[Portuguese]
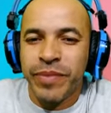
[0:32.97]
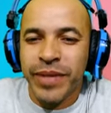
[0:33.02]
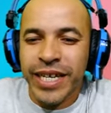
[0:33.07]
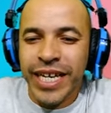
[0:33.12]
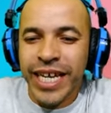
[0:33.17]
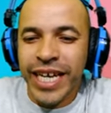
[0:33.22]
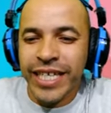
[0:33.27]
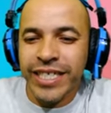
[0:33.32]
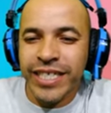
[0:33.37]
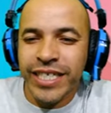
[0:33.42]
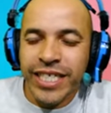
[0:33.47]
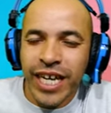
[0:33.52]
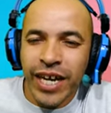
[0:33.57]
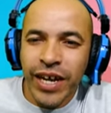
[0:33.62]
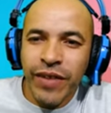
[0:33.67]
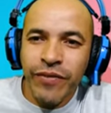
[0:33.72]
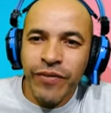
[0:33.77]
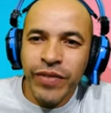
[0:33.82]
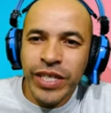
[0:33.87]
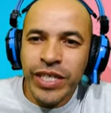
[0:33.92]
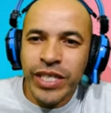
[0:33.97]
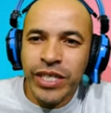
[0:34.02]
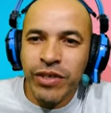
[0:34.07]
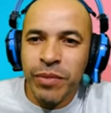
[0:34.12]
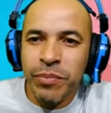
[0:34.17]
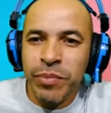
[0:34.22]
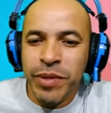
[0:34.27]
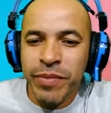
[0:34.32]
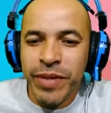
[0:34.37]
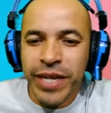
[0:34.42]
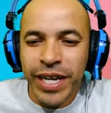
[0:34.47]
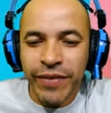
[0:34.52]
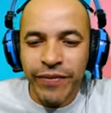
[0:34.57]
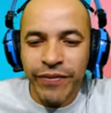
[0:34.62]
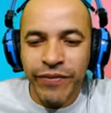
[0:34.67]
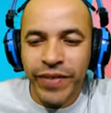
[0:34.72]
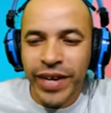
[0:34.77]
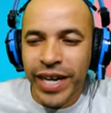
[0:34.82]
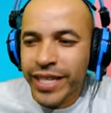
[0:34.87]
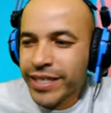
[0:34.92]
Beleza, já venceu a primeira
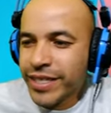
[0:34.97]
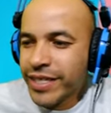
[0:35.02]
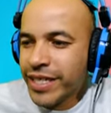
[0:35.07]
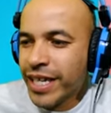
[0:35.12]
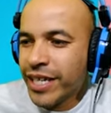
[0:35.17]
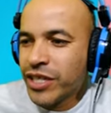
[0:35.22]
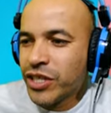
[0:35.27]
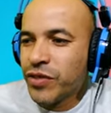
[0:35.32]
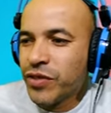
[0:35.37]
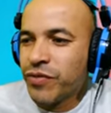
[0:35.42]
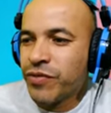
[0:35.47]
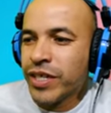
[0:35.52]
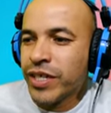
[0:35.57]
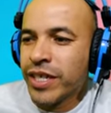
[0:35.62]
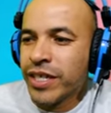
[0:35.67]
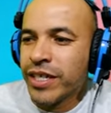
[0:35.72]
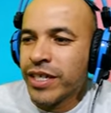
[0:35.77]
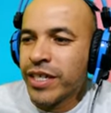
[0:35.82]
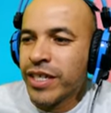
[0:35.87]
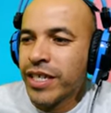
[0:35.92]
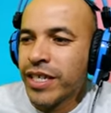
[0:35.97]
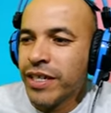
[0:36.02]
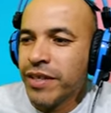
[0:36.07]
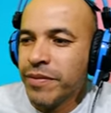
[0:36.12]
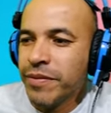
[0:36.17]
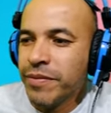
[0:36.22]
fase, né? Deixa eu ver aqui.